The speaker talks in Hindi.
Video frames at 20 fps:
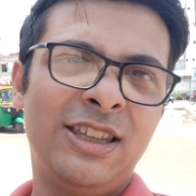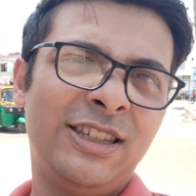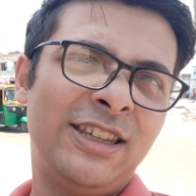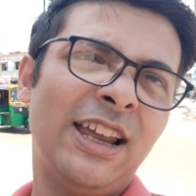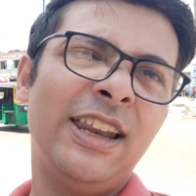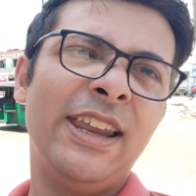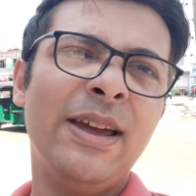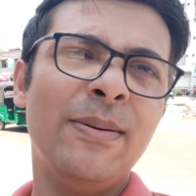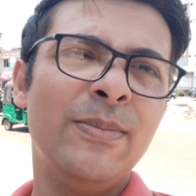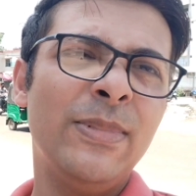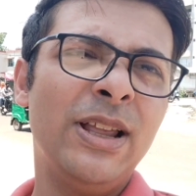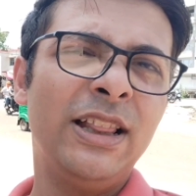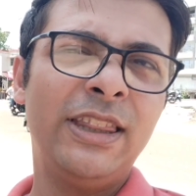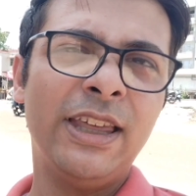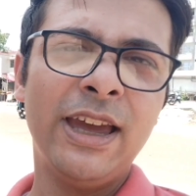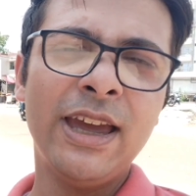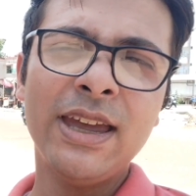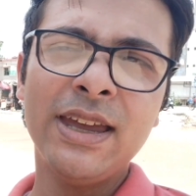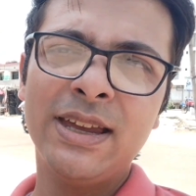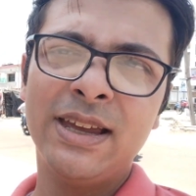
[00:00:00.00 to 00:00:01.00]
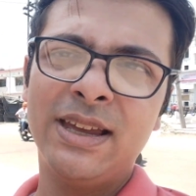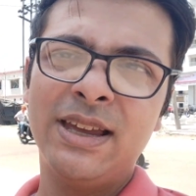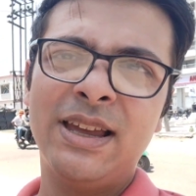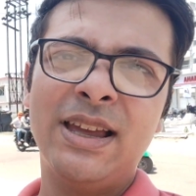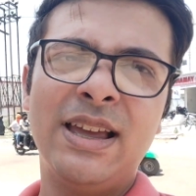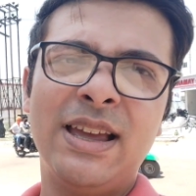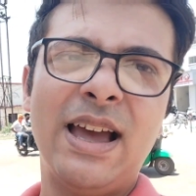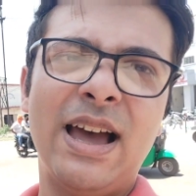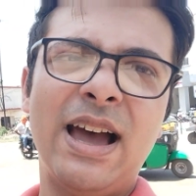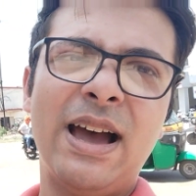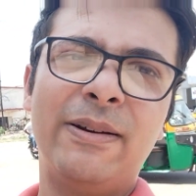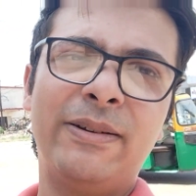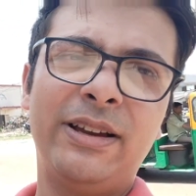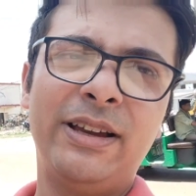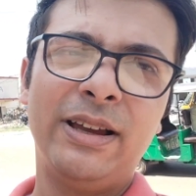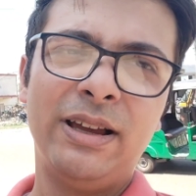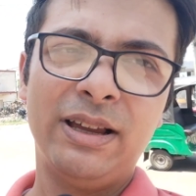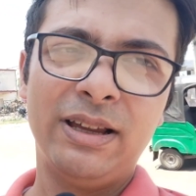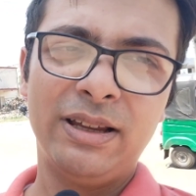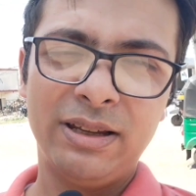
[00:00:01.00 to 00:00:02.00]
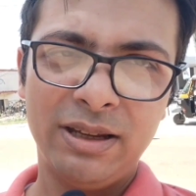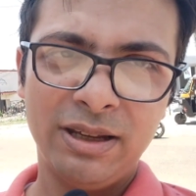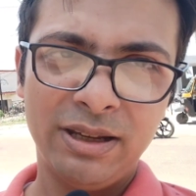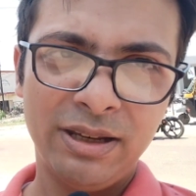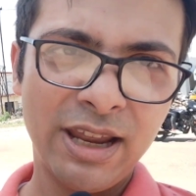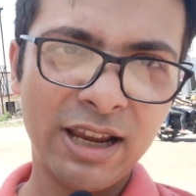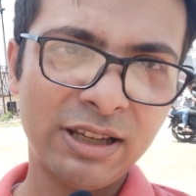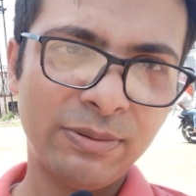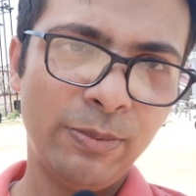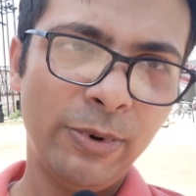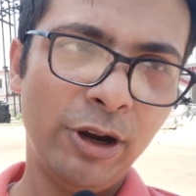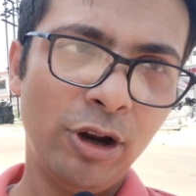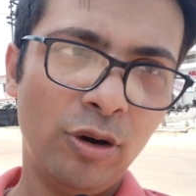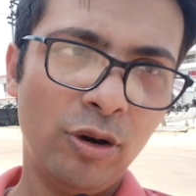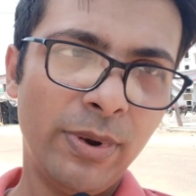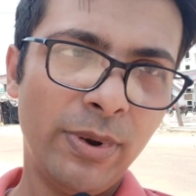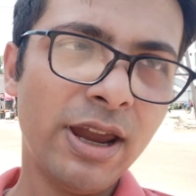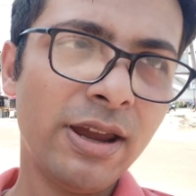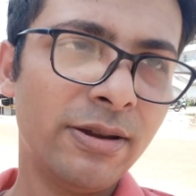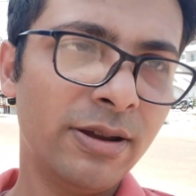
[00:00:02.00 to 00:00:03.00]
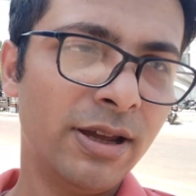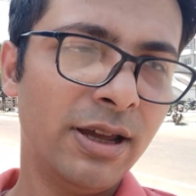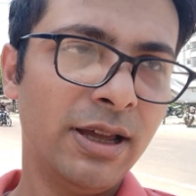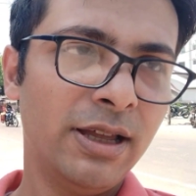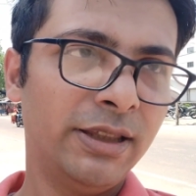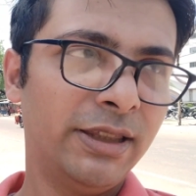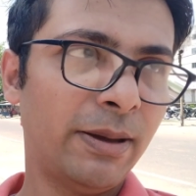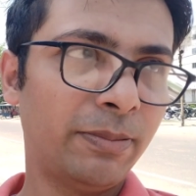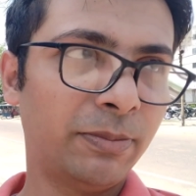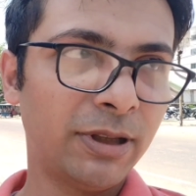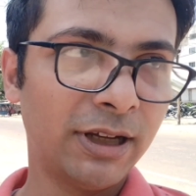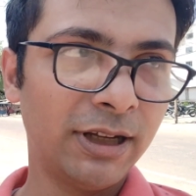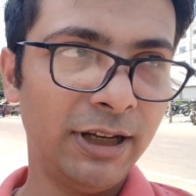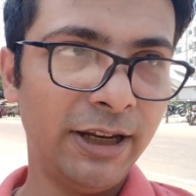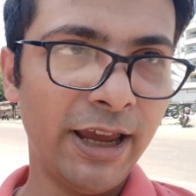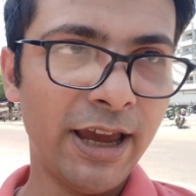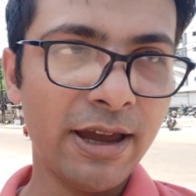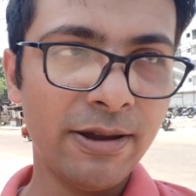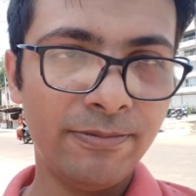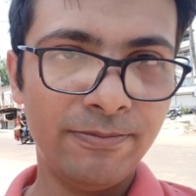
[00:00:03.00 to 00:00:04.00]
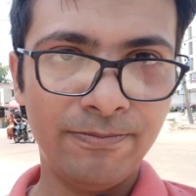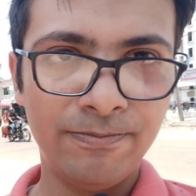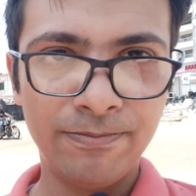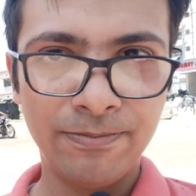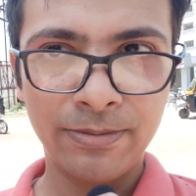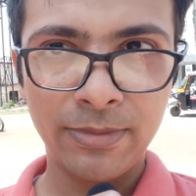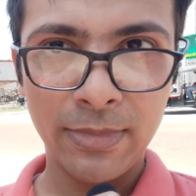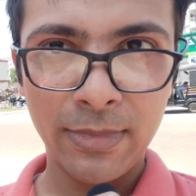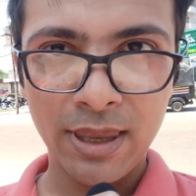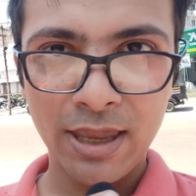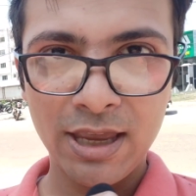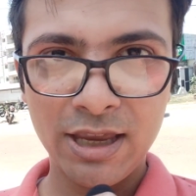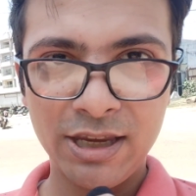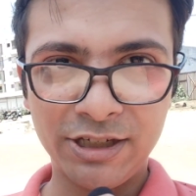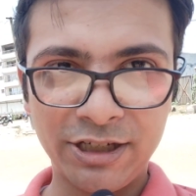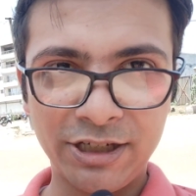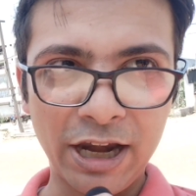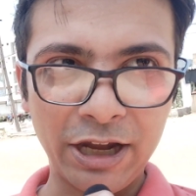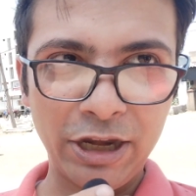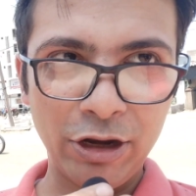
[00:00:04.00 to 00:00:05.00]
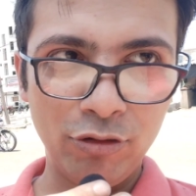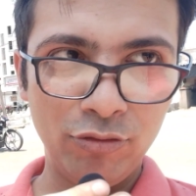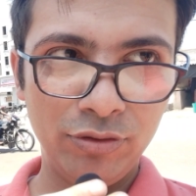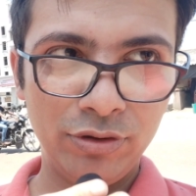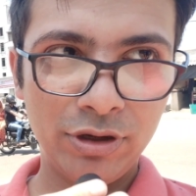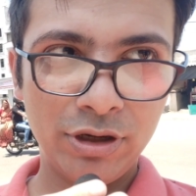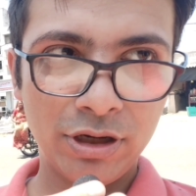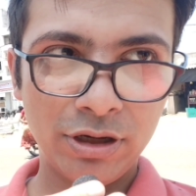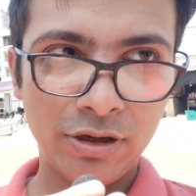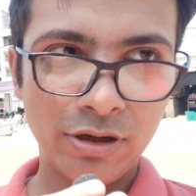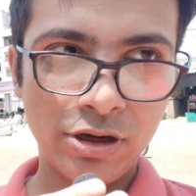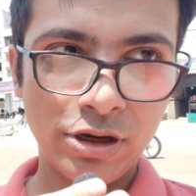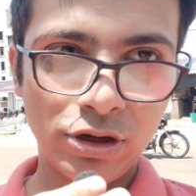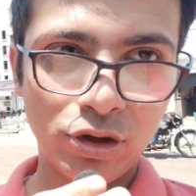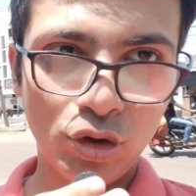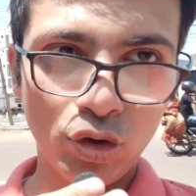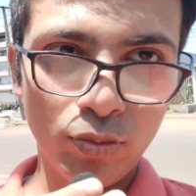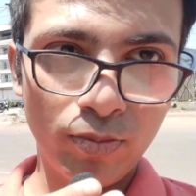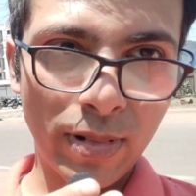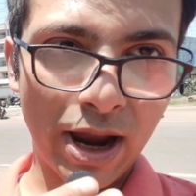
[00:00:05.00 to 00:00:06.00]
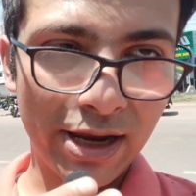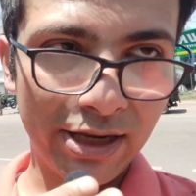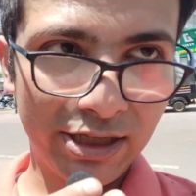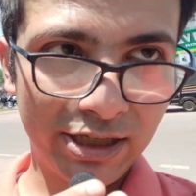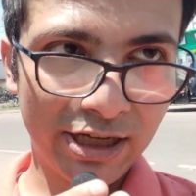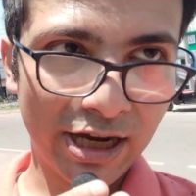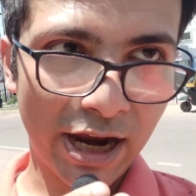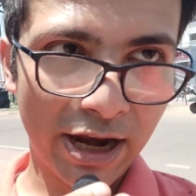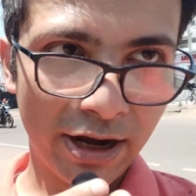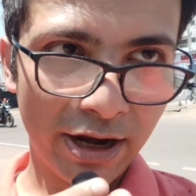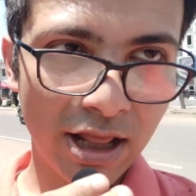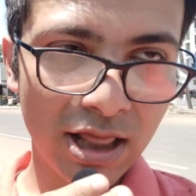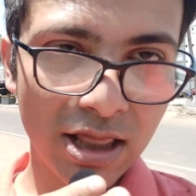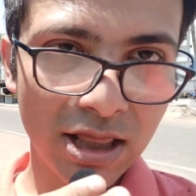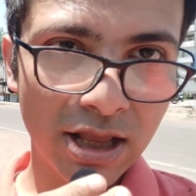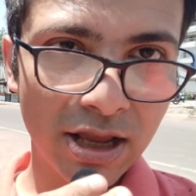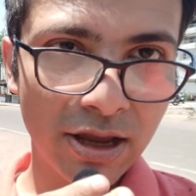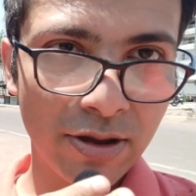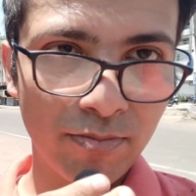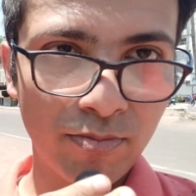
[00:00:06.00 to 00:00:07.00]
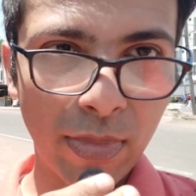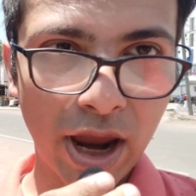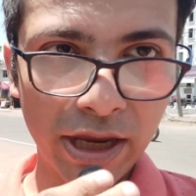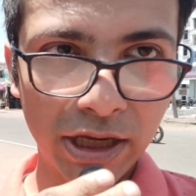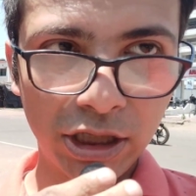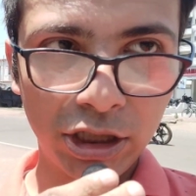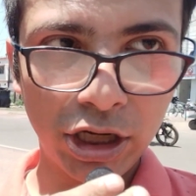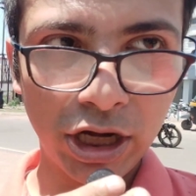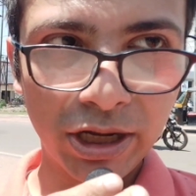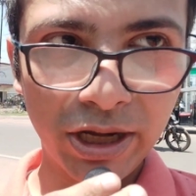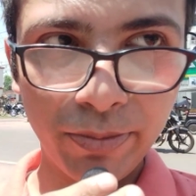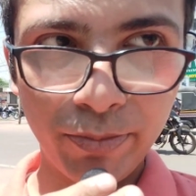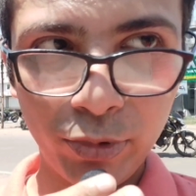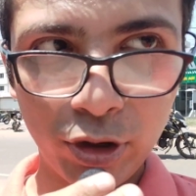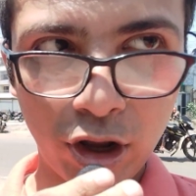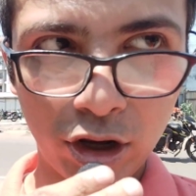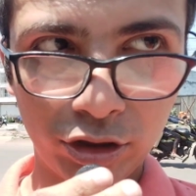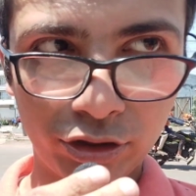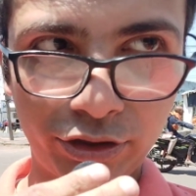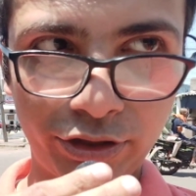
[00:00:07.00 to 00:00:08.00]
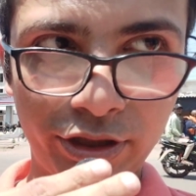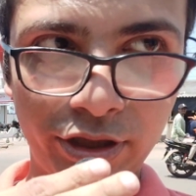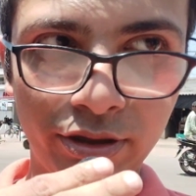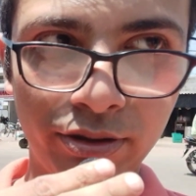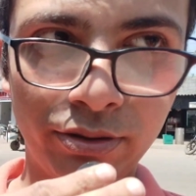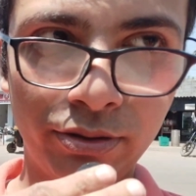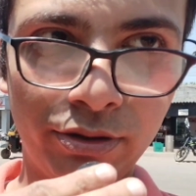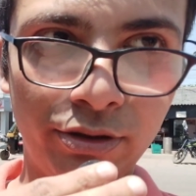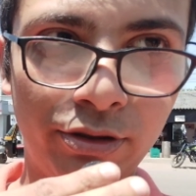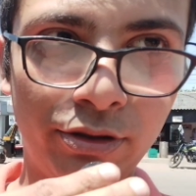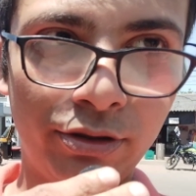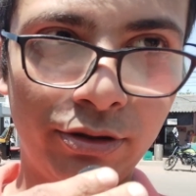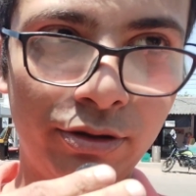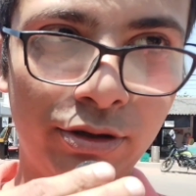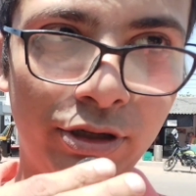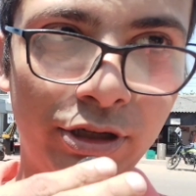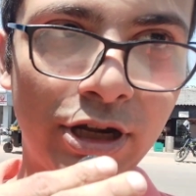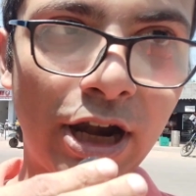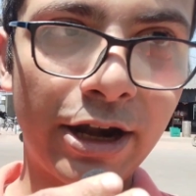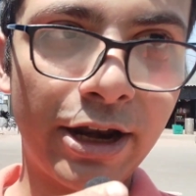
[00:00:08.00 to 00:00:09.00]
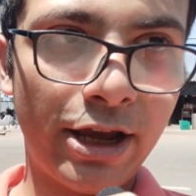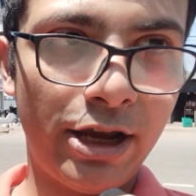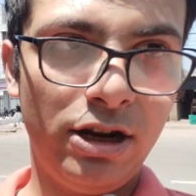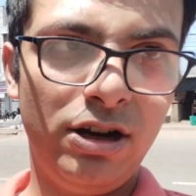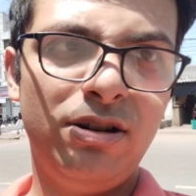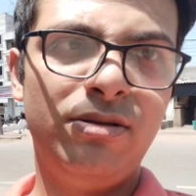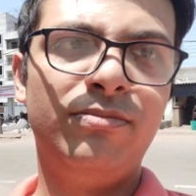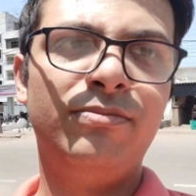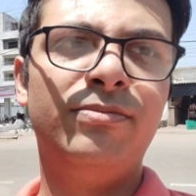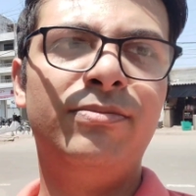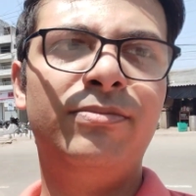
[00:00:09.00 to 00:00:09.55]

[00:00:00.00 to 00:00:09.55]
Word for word: चलिए मिलते हैं अब नेक्स्ट वीडियो में तब तक के लिए स्टेट्यून टू माई चैनल माई क्रिएटिव ब्लॉग्स टाटा